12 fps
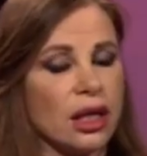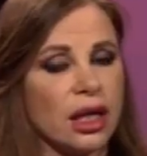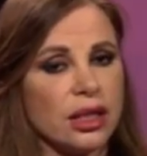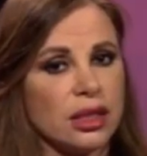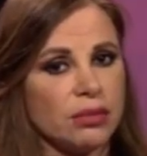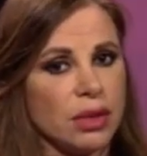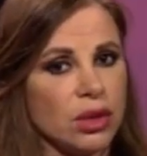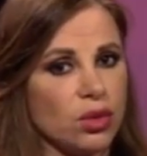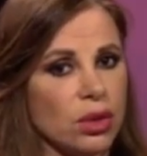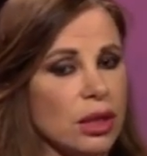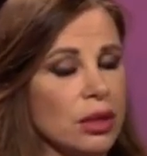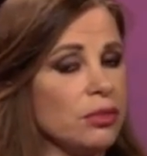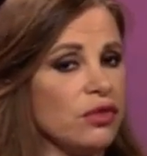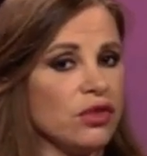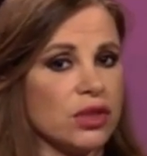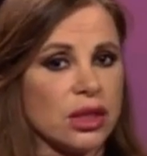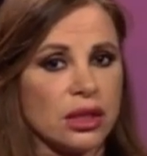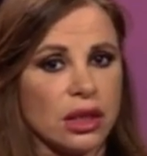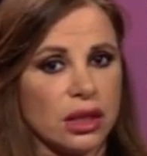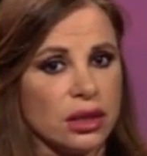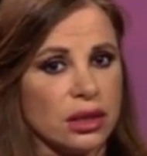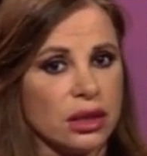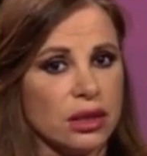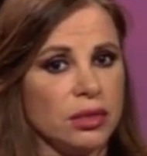على احسن ما يرام فحوصاتك
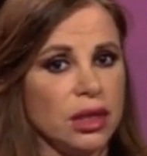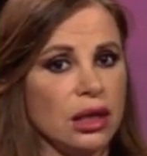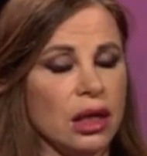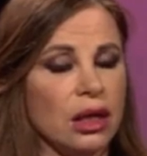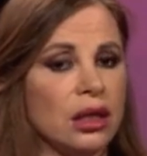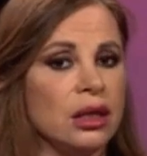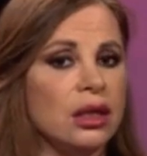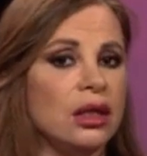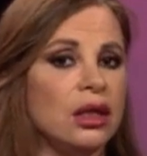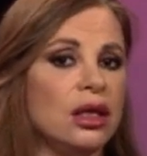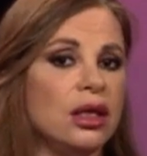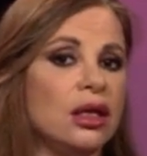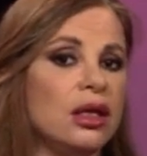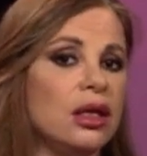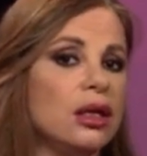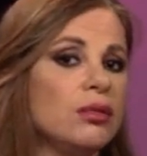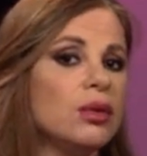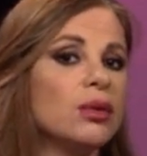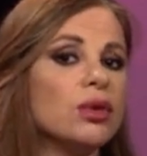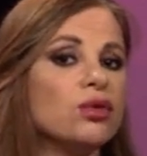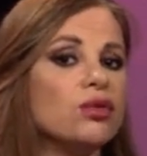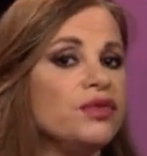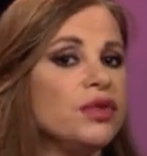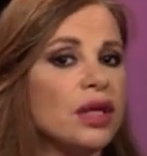كثير منيحه آه، ممكن
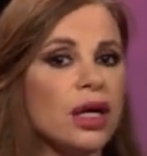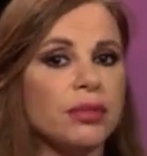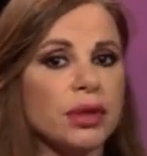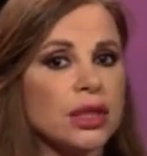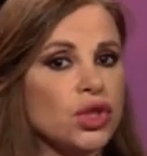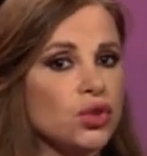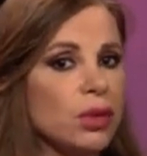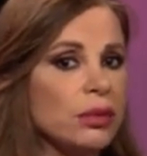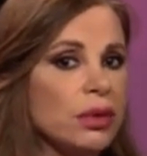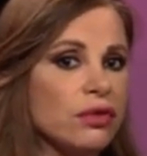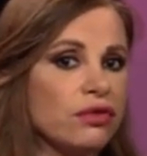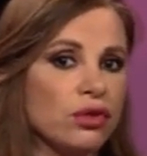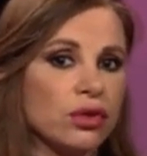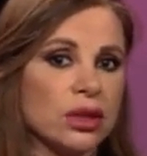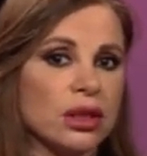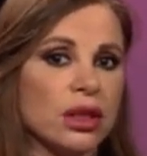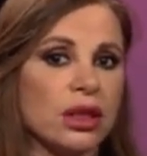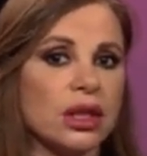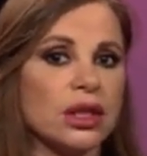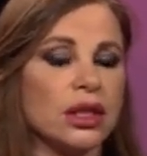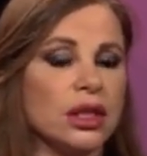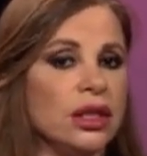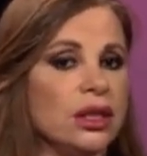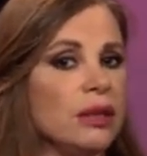يكون في لخبطه شوي بالفحوصات
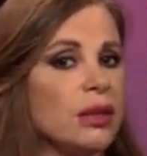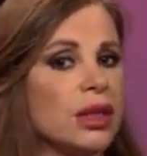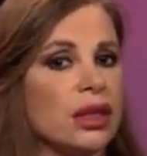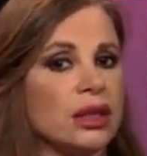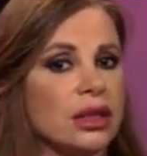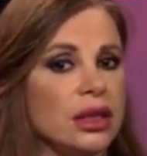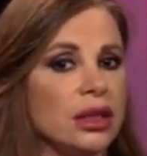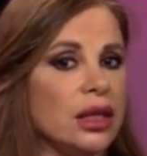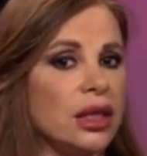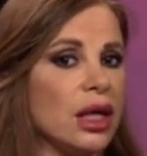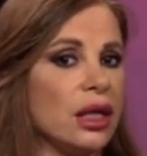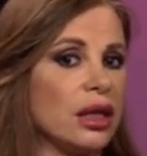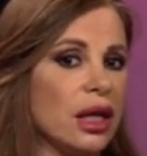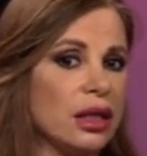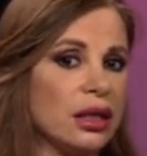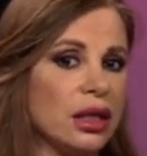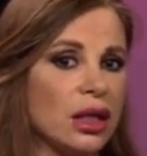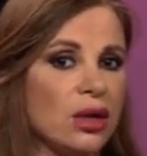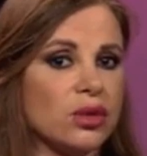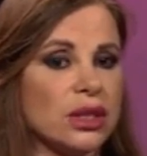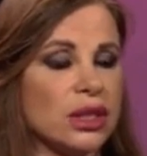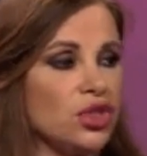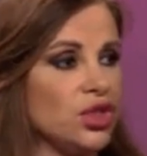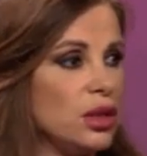عيدها مره تانية عند حدا او
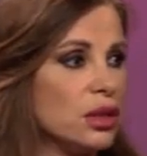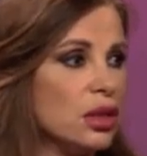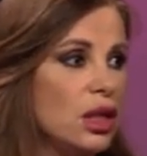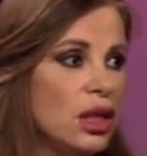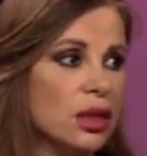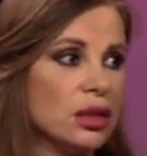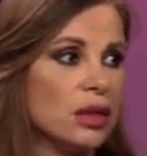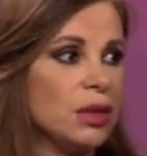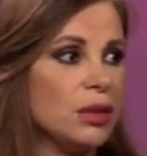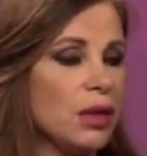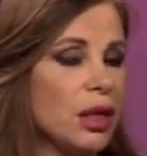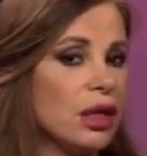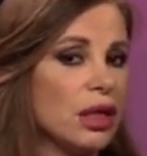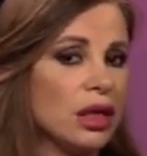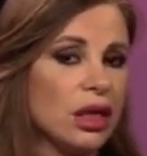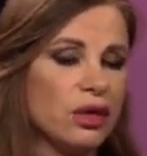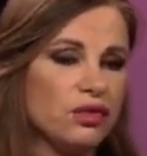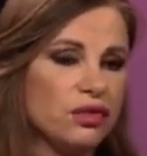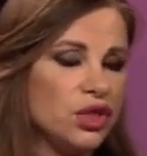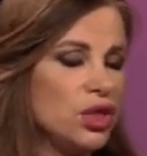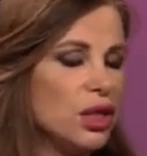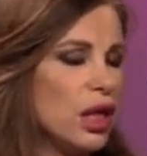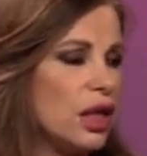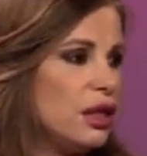استشير طبيب اخر لانه في
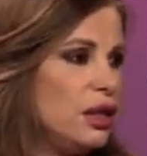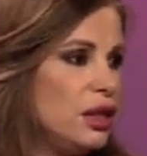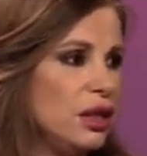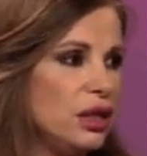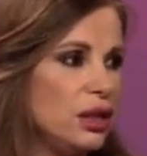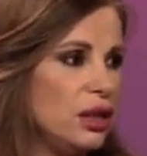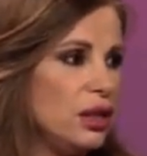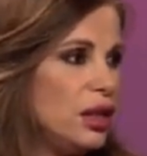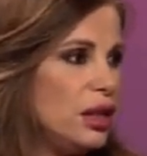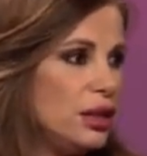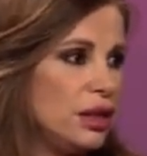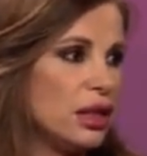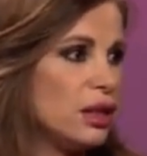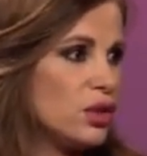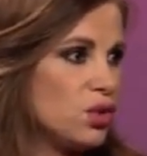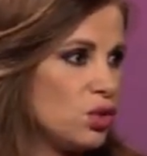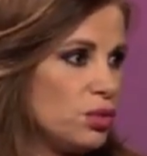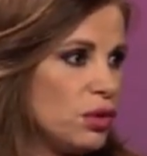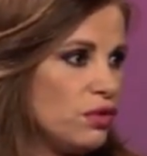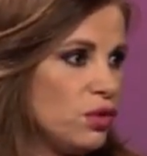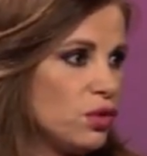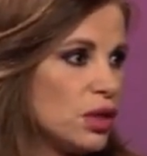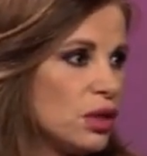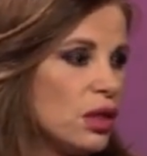شيء حينكرزه
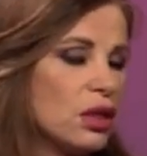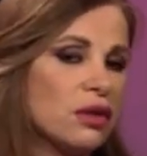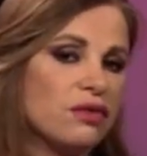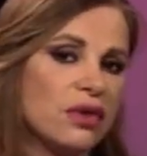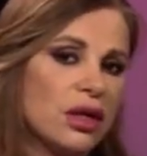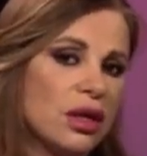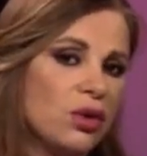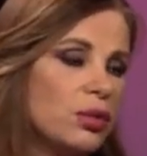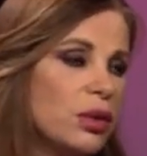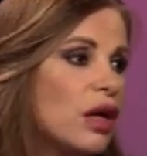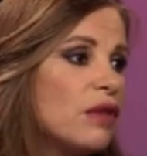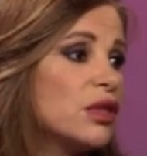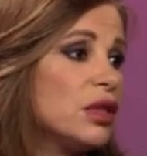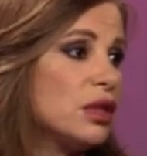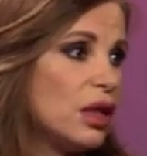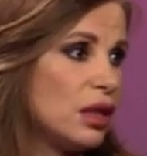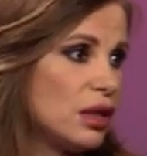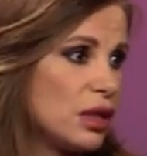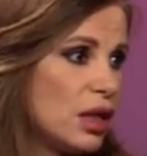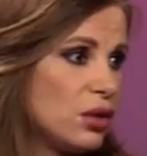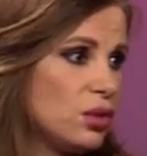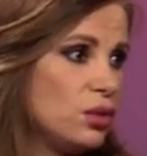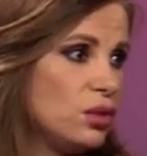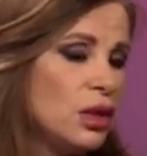بالفحوصات فهو بخاف كثير على
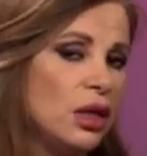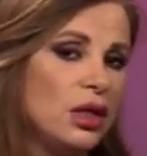صحته